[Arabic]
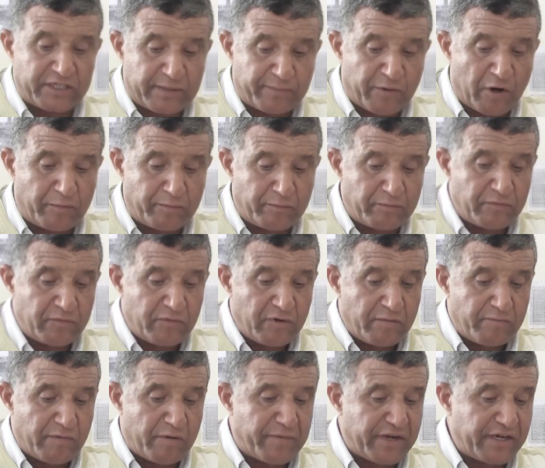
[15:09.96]
ونسبهم
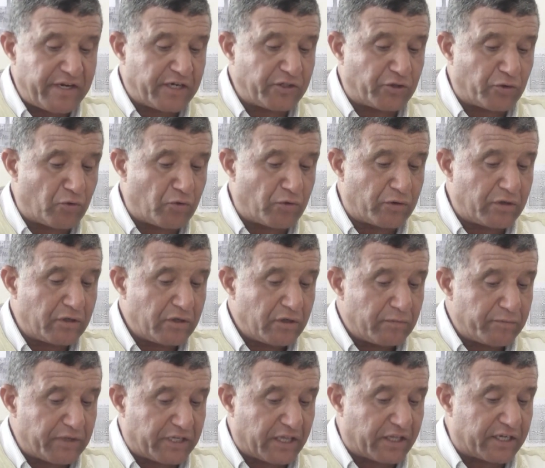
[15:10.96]
مما ينحدرون
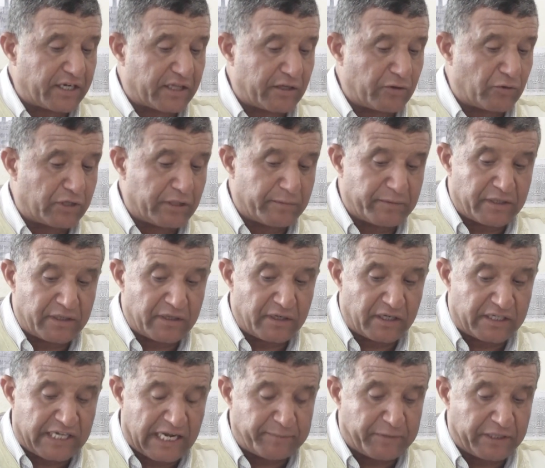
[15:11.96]
بك ذكرت لي قلت لي من
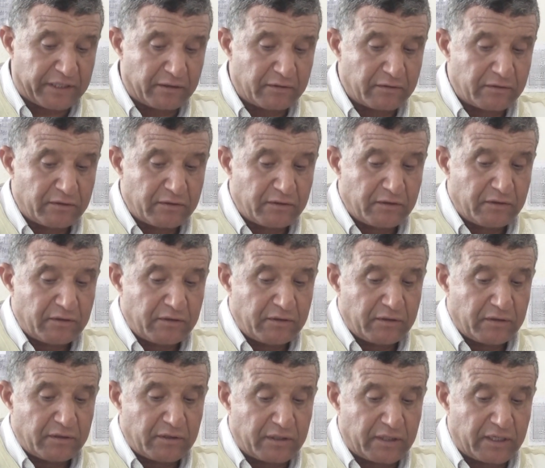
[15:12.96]
الكعبي
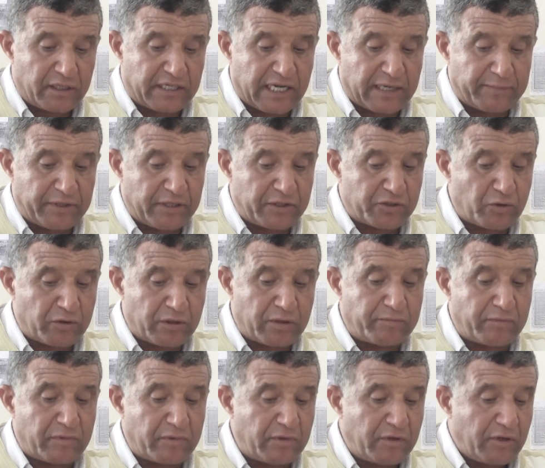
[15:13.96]
اي الكعبي
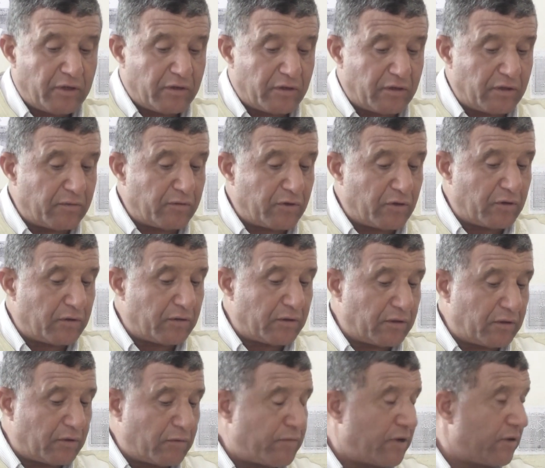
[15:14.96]

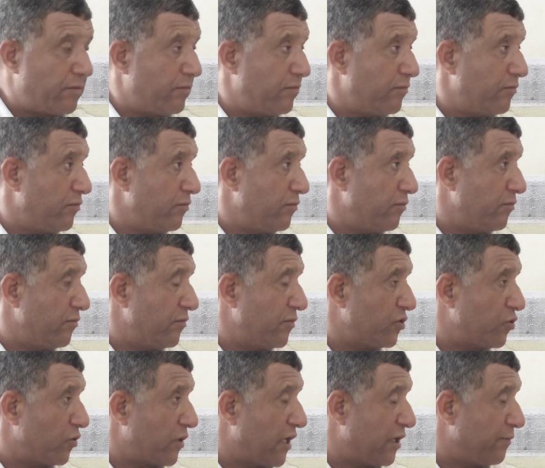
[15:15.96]
أه، هم
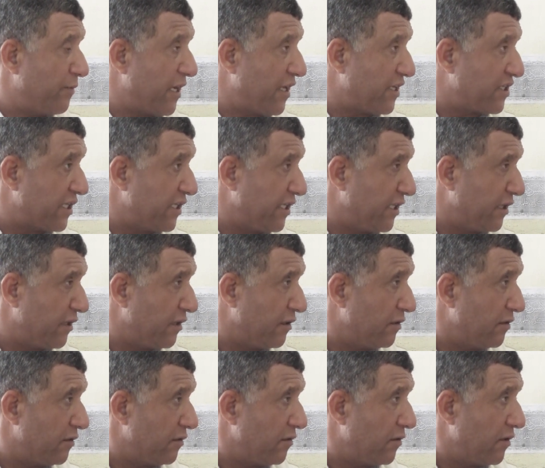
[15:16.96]
سكان قبيله الاصليين
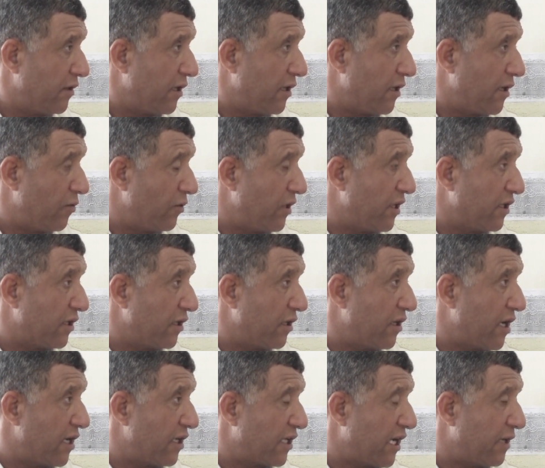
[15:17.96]
او
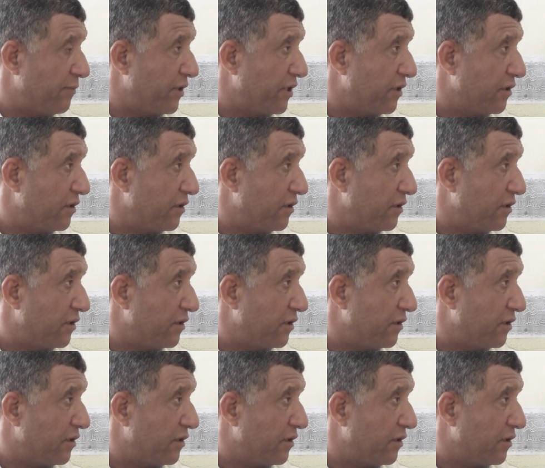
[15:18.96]
لا الكعبي